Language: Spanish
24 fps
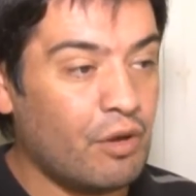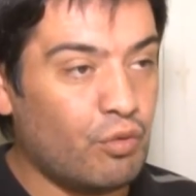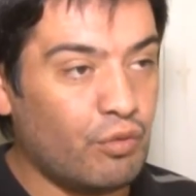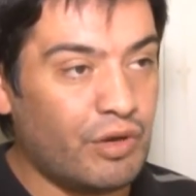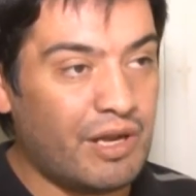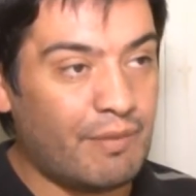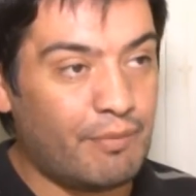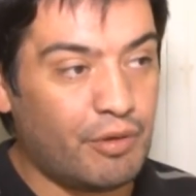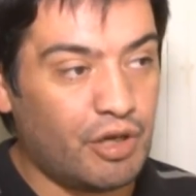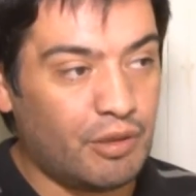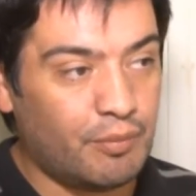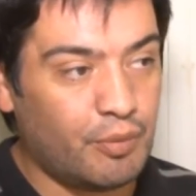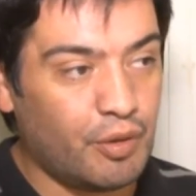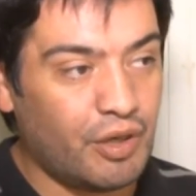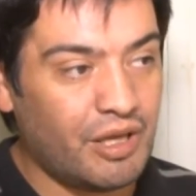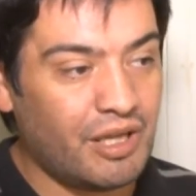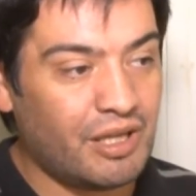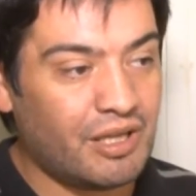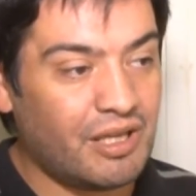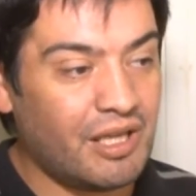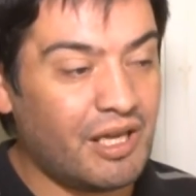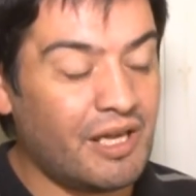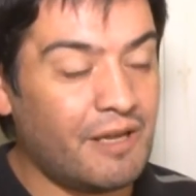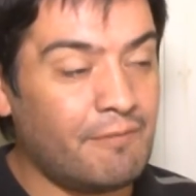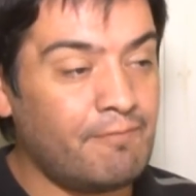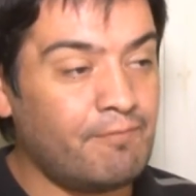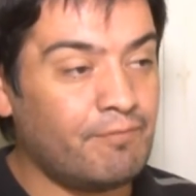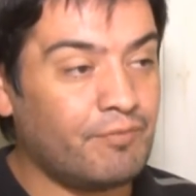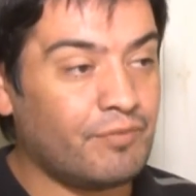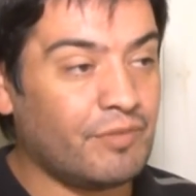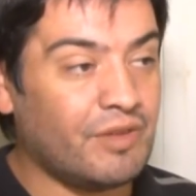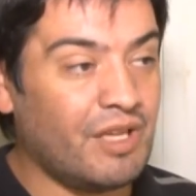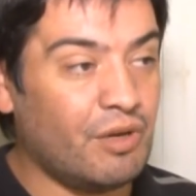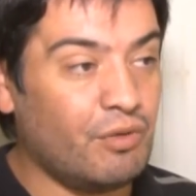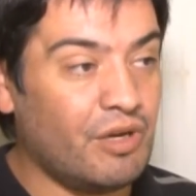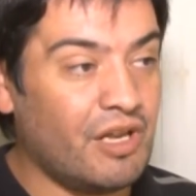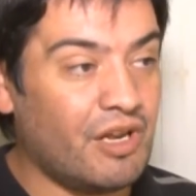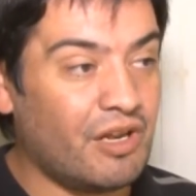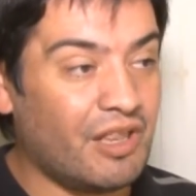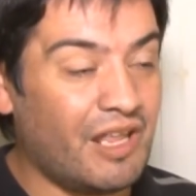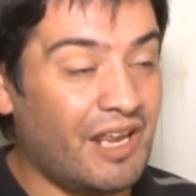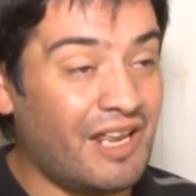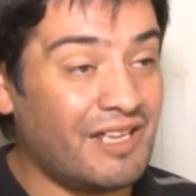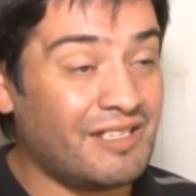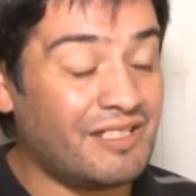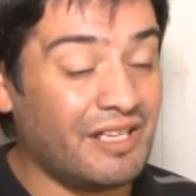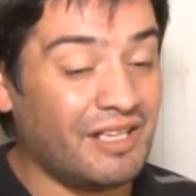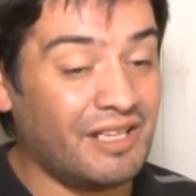una propuesta de una
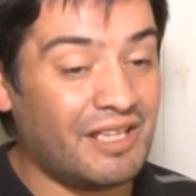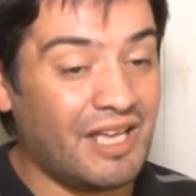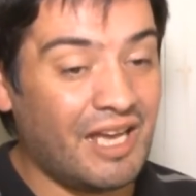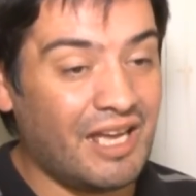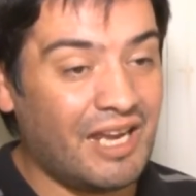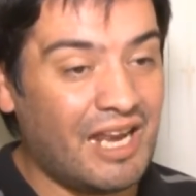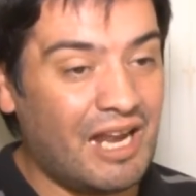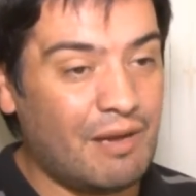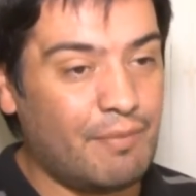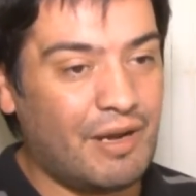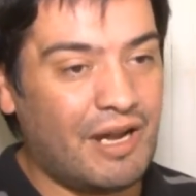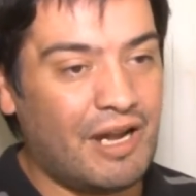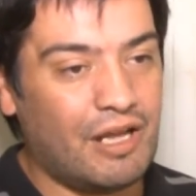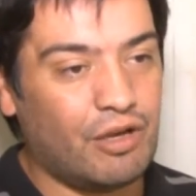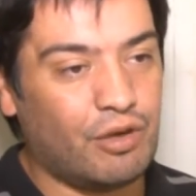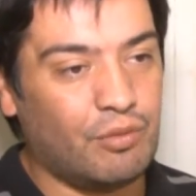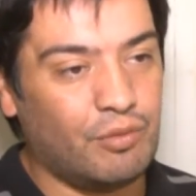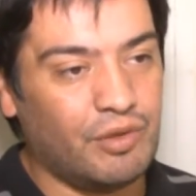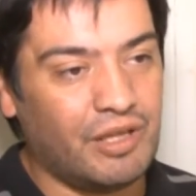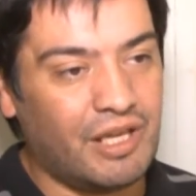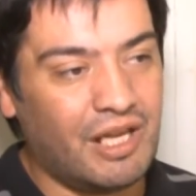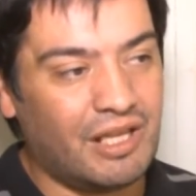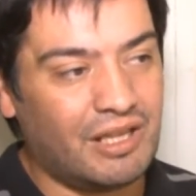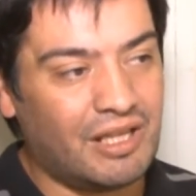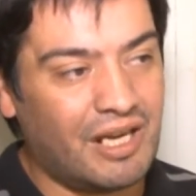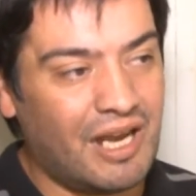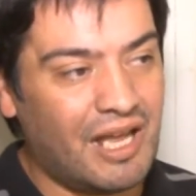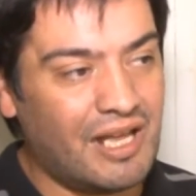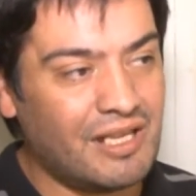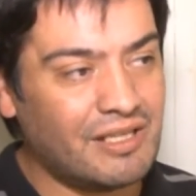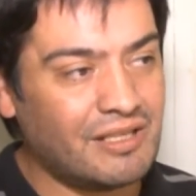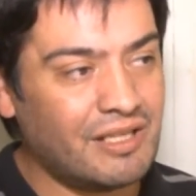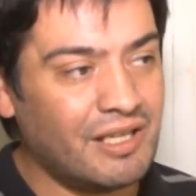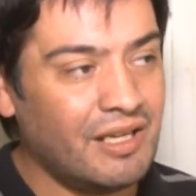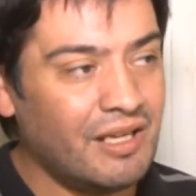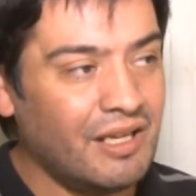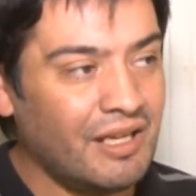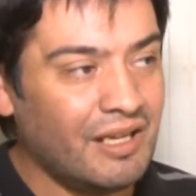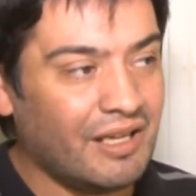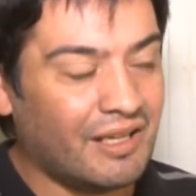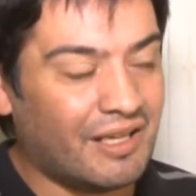ordenanza integral para la comunidad trans